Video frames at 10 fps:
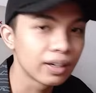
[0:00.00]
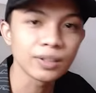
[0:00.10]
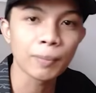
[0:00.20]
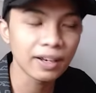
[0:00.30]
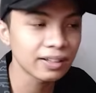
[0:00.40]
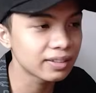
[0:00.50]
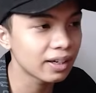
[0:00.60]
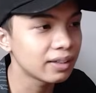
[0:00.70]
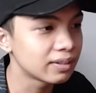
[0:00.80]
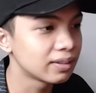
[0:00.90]
Gas panas,
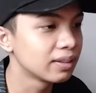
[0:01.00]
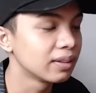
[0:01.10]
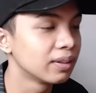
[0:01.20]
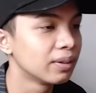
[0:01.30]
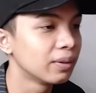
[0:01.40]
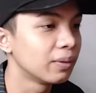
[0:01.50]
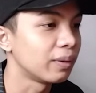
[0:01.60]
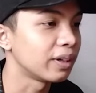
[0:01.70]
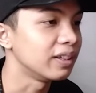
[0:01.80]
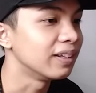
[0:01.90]
guys.
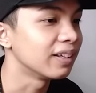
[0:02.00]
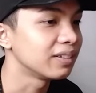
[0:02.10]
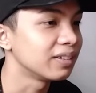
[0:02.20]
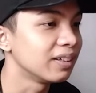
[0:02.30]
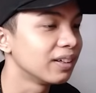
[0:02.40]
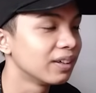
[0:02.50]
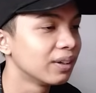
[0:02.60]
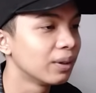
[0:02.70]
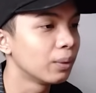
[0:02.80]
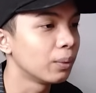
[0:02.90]
Oh, gila sih.
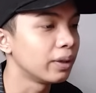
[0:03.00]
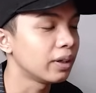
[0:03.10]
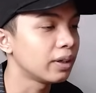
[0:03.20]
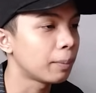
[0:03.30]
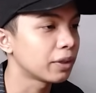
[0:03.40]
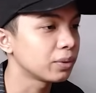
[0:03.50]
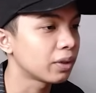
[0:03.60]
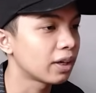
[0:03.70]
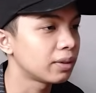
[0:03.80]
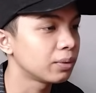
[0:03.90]
Oh, ini ada
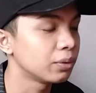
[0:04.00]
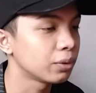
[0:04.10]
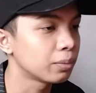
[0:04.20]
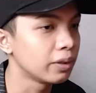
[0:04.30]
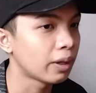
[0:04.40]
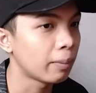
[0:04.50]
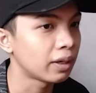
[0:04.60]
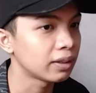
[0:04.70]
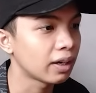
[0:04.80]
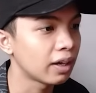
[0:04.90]
pasukan untuk
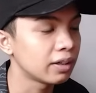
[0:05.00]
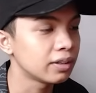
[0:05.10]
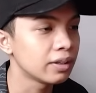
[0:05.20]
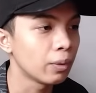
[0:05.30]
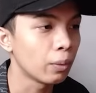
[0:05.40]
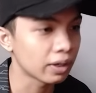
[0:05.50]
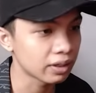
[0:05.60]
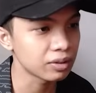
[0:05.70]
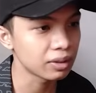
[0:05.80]
menyelamatkan warga